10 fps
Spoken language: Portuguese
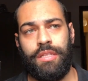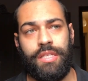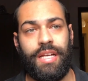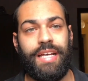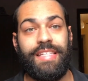
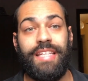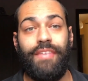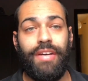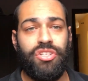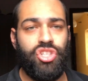você
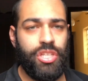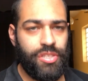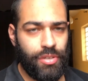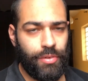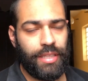gastava
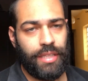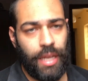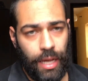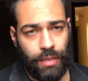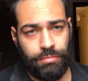diesel até
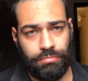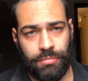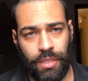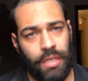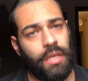lá,
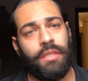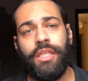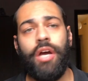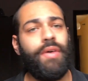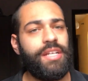
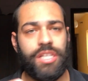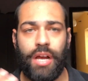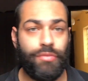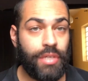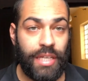não
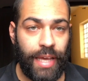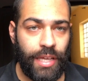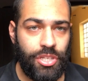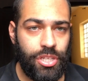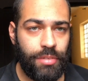achava o
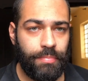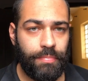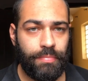cliente,